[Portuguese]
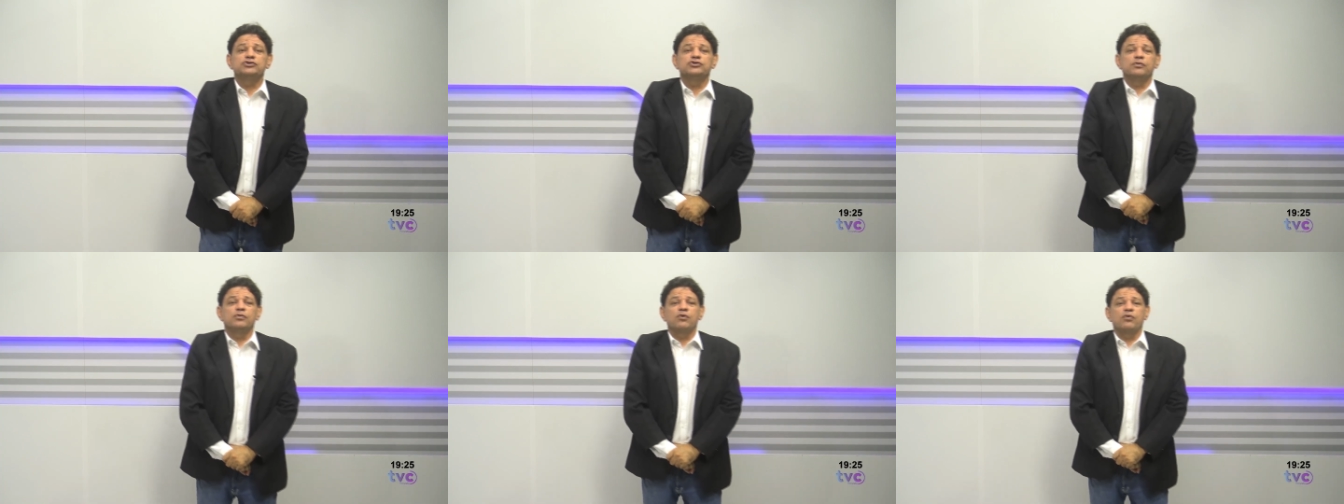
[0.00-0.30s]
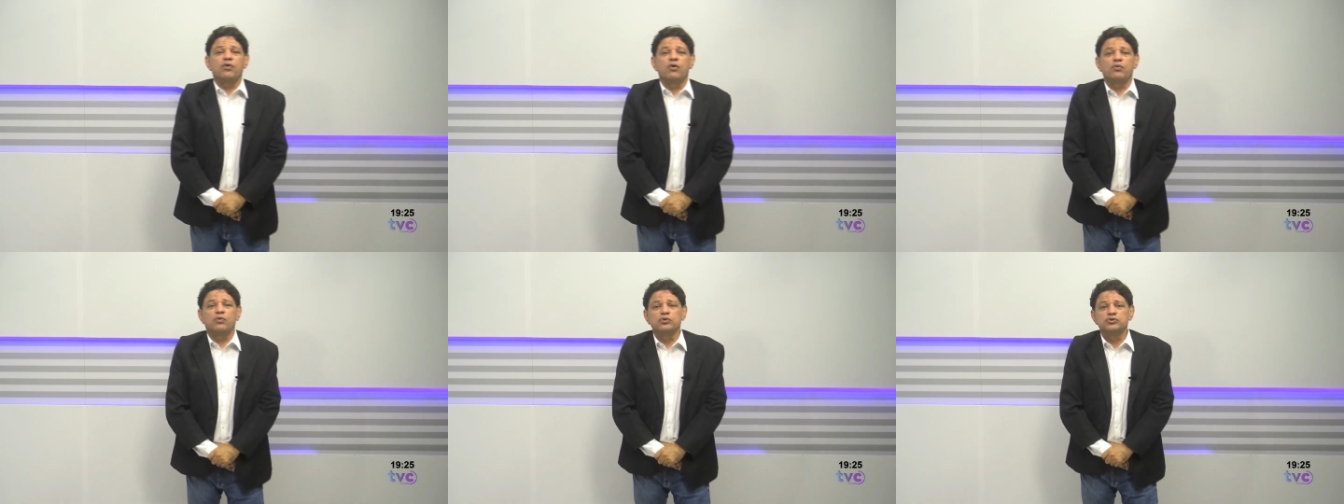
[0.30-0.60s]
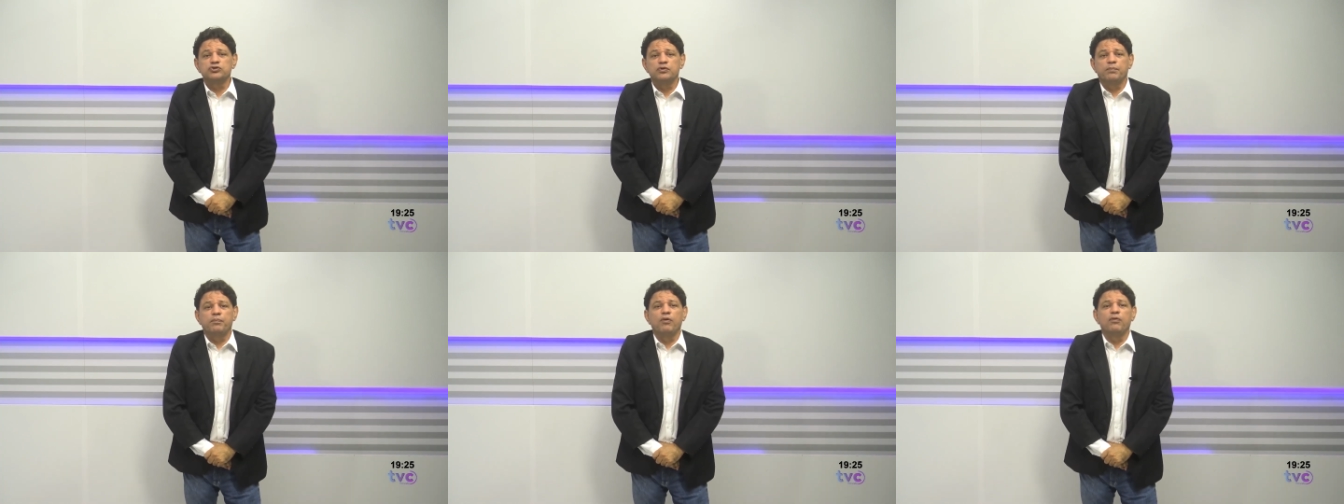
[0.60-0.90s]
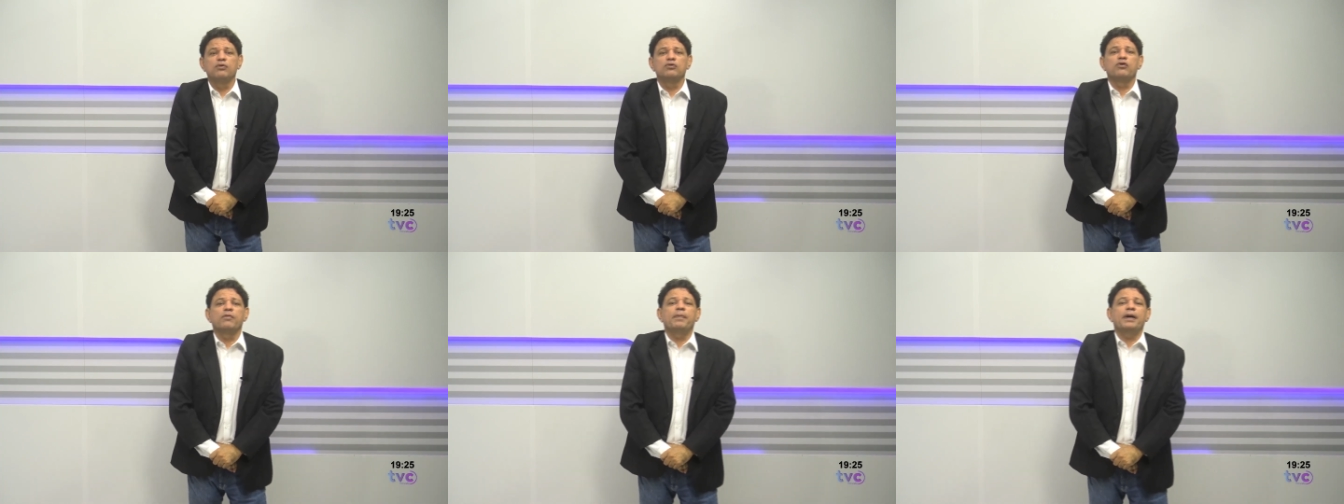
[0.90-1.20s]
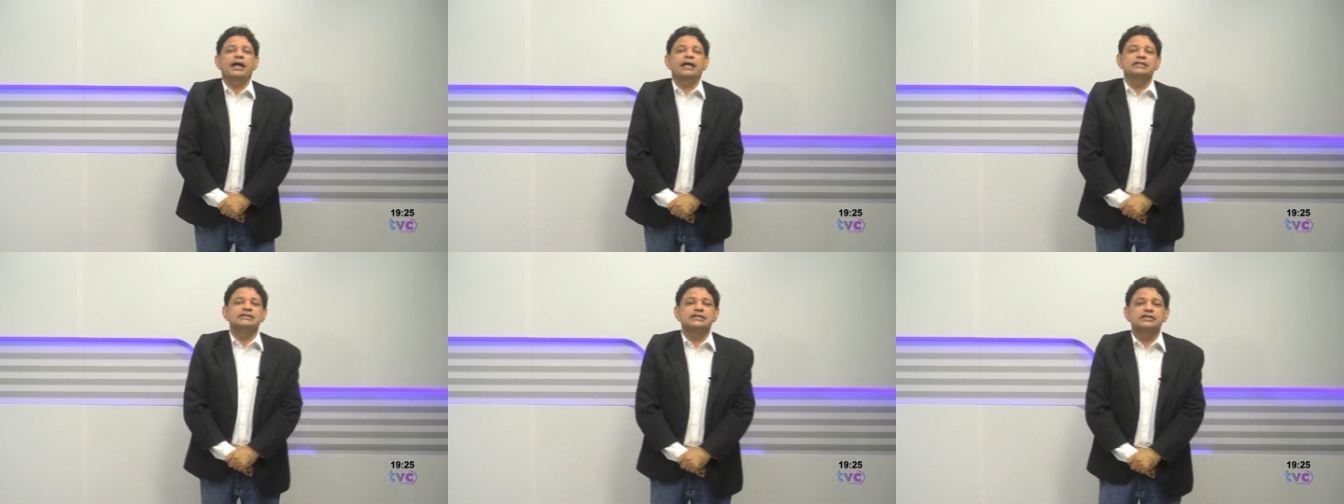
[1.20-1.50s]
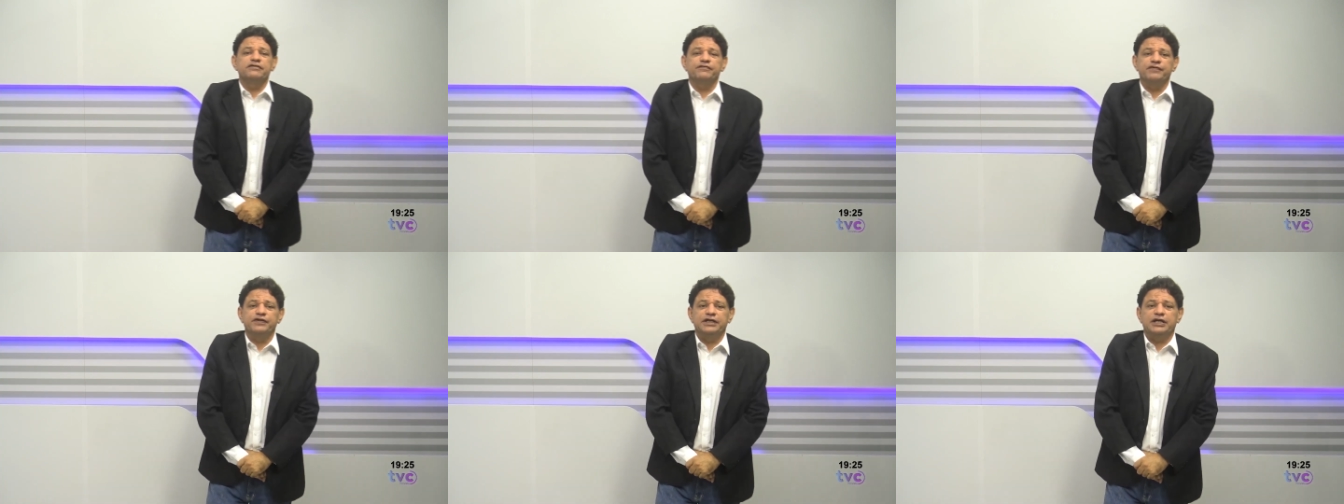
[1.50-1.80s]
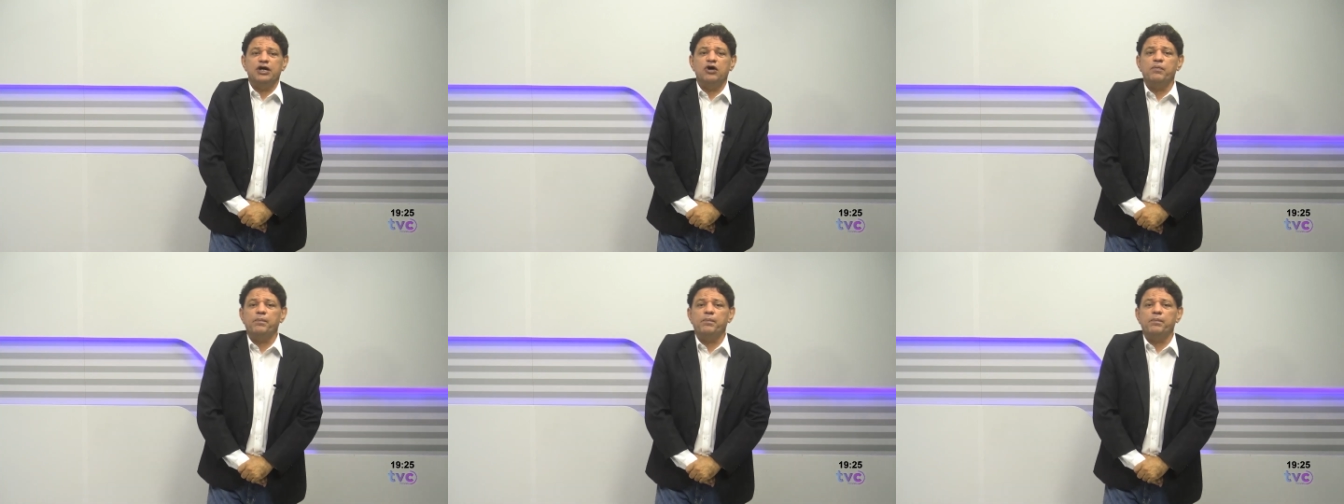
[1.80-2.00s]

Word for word: sobre o concurso público para a Receita Federal